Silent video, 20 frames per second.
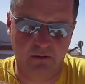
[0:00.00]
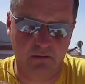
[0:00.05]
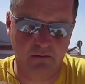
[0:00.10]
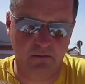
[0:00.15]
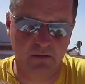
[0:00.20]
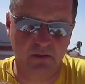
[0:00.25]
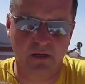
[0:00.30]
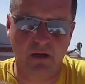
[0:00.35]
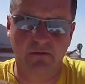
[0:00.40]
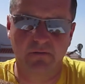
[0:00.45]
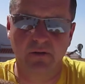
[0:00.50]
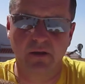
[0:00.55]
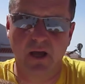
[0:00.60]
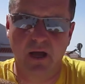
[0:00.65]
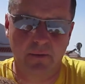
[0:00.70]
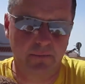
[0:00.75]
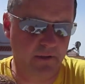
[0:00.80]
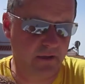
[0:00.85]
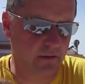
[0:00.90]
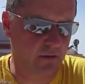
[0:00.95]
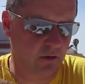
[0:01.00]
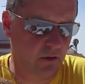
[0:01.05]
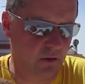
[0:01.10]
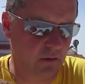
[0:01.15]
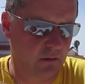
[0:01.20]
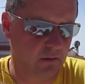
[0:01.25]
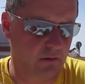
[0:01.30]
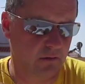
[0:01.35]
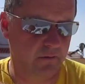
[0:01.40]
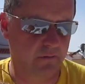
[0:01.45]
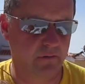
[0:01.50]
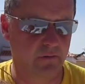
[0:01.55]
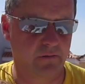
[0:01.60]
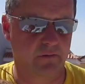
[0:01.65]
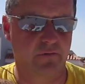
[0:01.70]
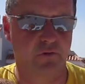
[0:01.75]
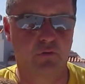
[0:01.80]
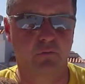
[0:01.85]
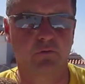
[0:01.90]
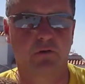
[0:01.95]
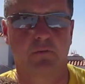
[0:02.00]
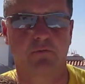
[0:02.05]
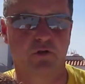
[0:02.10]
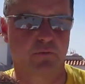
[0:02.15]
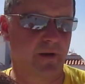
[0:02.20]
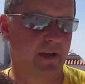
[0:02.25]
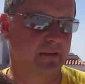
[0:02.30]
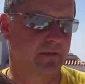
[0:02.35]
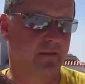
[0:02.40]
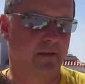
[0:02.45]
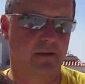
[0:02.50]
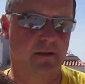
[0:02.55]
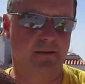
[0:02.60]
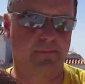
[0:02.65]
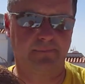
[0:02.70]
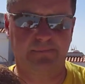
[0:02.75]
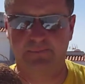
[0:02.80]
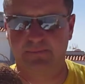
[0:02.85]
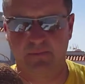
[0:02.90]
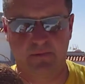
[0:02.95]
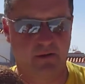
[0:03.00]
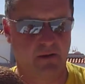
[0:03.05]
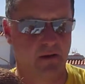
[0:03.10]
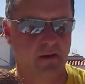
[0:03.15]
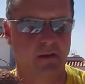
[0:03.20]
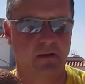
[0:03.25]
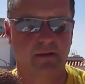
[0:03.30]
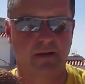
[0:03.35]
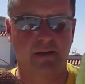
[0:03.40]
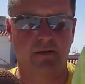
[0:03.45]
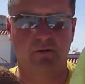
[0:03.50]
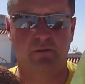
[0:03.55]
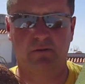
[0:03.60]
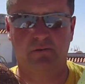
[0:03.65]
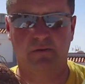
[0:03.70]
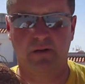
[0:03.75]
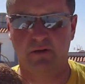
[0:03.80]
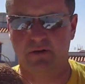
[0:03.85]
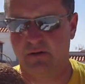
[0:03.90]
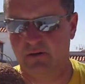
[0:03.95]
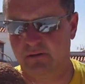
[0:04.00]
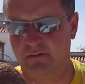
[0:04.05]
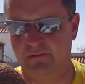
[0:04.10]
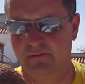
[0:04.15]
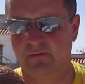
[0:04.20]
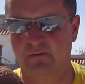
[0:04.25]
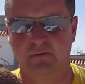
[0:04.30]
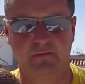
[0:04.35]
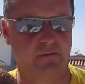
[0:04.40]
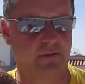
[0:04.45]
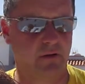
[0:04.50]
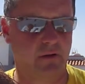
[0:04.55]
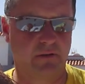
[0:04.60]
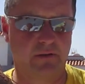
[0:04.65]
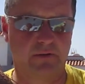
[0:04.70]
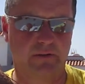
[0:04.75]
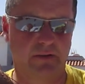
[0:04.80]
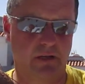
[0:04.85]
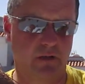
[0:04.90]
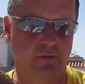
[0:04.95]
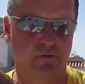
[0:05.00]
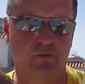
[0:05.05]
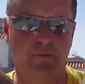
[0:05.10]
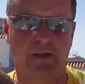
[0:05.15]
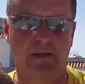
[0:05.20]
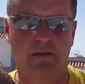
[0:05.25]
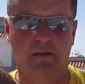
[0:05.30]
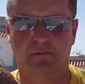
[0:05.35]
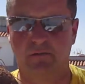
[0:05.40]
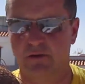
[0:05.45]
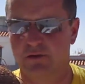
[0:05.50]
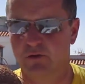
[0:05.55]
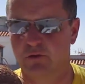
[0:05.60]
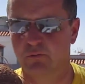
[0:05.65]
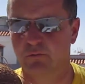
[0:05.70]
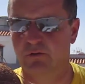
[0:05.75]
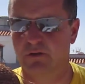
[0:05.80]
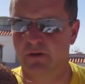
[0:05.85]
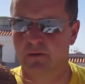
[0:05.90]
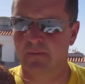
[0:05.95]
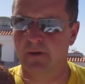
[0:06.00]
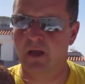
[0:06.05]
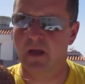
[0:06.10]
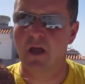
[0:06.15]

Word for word: e, zawijamy go e, w żółtą szmatkę. Tak on właśnie wygląda, w taką szmatkę właśnie żółtą.